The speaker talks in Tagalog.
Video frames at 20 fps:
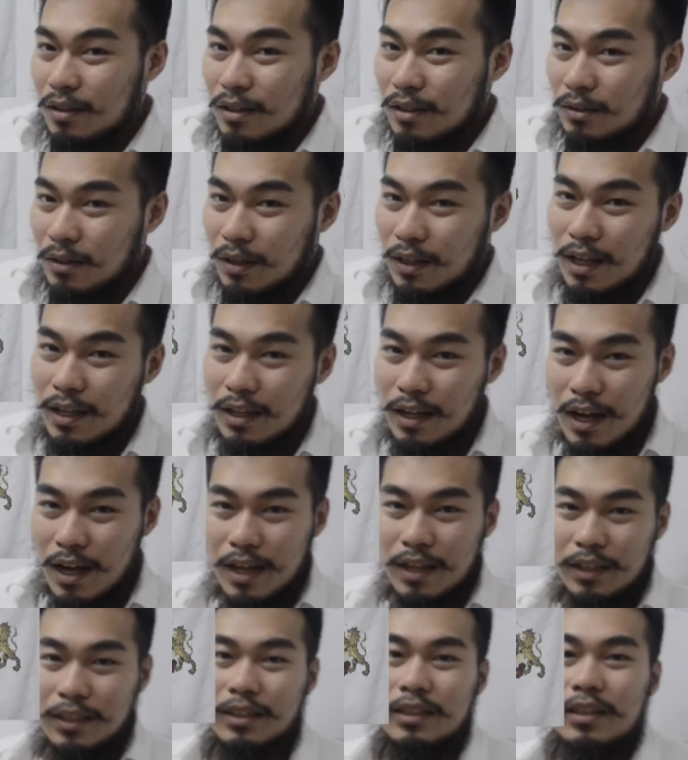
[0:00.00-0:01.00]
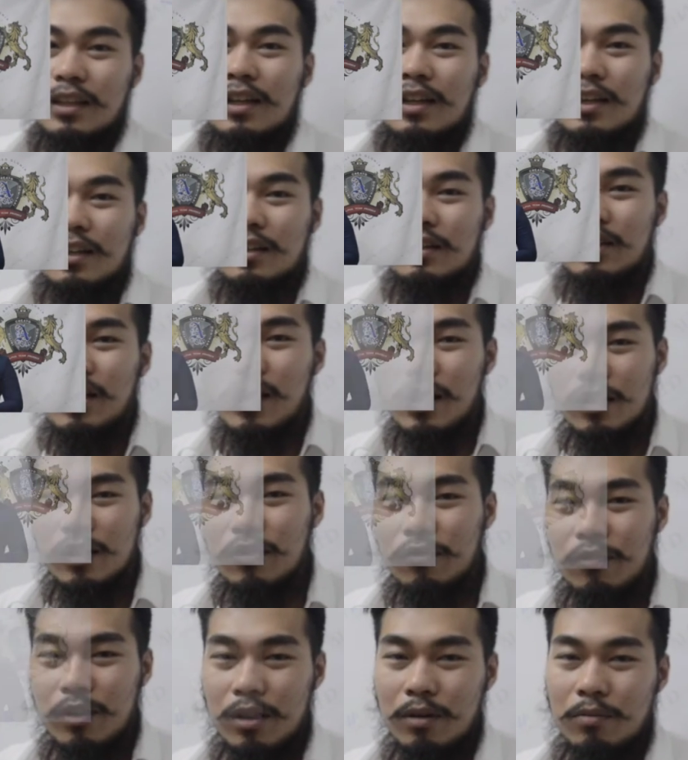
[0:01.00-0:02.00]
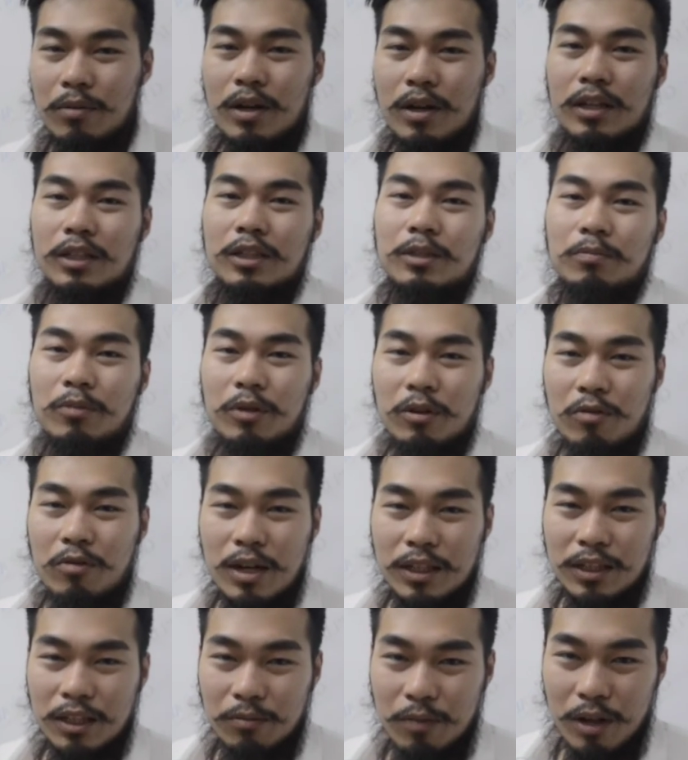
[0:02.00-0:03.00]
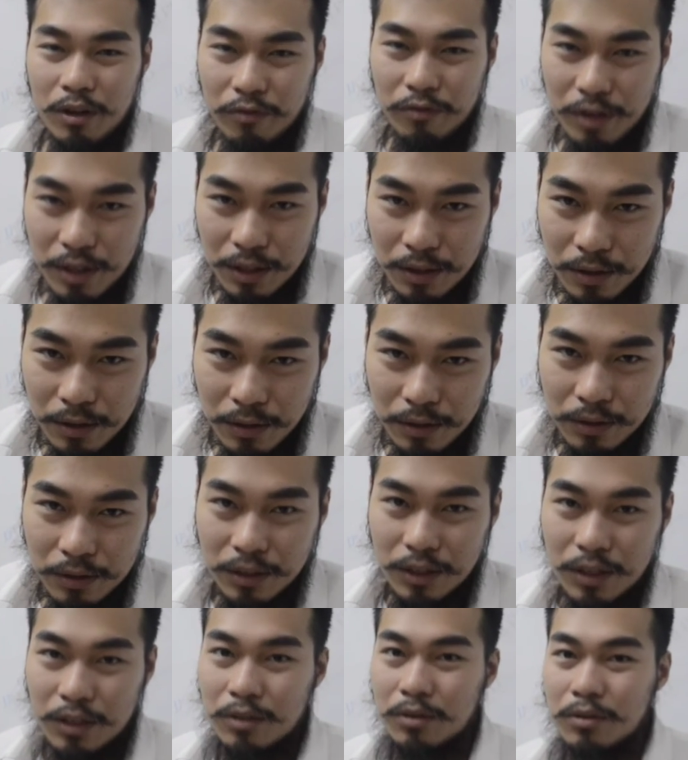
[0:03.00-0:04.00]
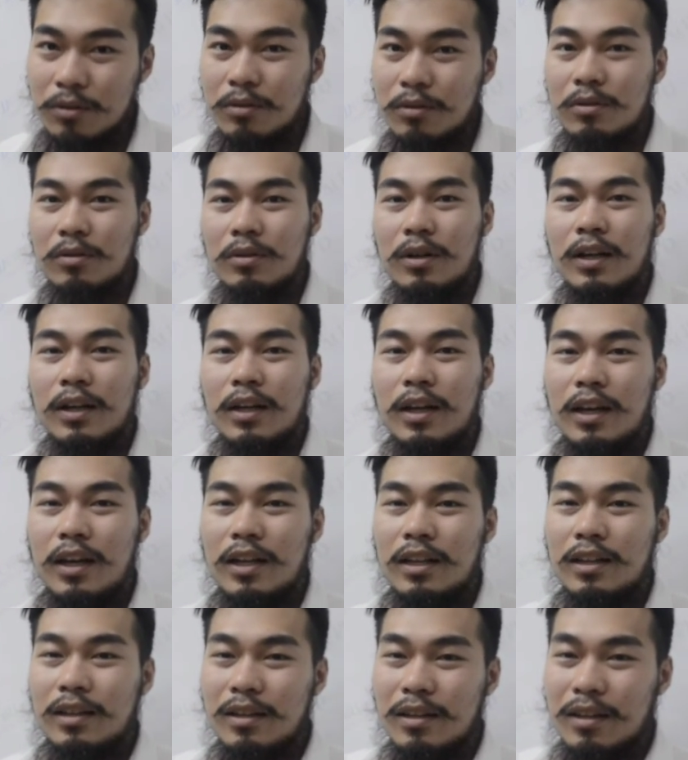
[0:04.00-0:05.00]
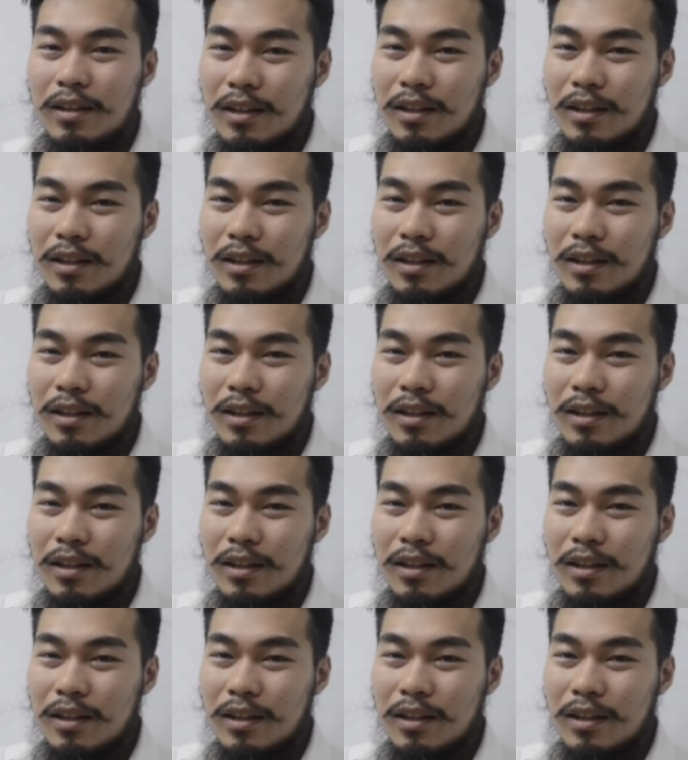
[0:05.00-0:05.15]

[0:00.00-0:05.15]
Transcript: So again guys, thank you very much for watching my video. See you again.